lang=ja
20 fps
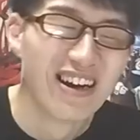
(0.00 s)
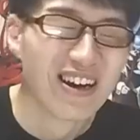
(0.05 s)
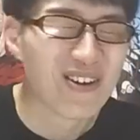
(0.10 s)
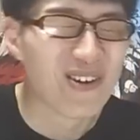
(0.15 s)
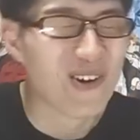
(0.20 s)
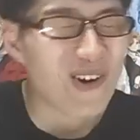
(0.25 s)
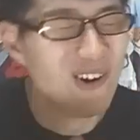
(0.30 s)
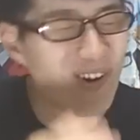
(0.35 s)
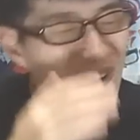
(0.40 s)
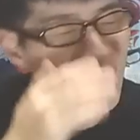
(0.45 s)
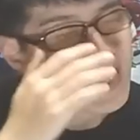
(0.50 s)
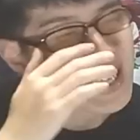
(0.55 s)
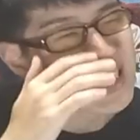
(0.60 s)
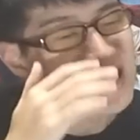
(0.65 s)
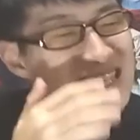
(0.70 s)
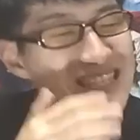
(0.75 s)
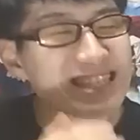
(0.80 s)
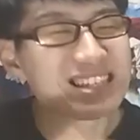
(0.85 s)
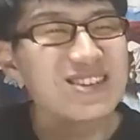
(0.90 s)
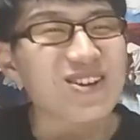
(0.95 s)
これ
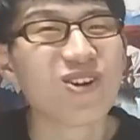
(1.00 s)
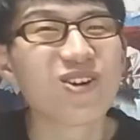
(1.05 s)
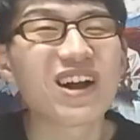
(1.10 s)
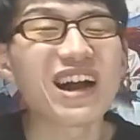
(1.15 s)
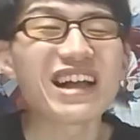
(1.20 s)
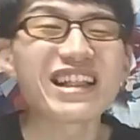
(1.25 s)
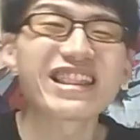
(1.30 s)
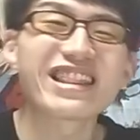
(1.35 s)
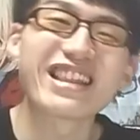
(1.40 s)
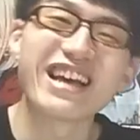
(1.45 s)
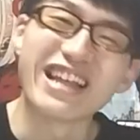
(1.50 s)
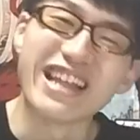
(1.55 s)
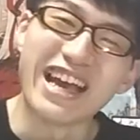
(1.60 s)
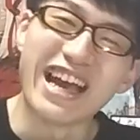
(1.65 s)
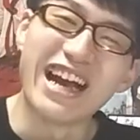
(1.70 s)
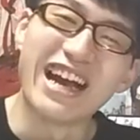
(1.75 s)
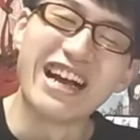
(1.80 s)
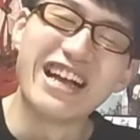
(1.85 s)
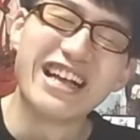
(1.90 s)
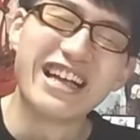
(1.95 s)
すごかった
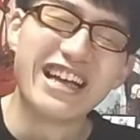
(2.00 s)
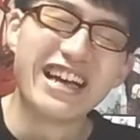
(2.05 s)
ね